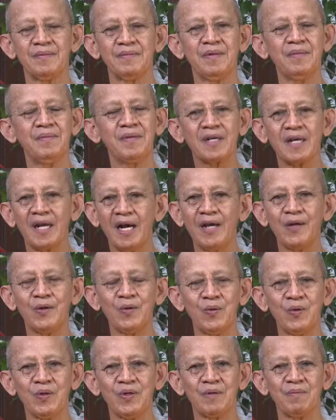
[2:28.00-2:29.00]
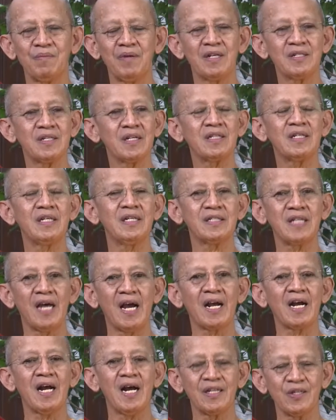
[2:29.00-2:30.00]
ไม่มีใครรู้หรอกมหาเศรษฐีตา
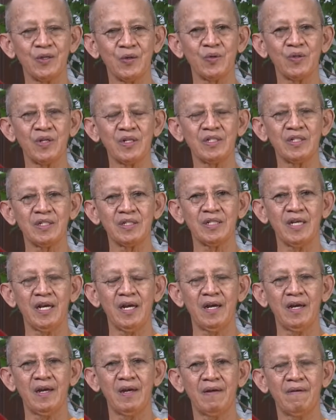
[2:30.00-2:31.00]
ยข้างถนนตั้งเยอะแยะ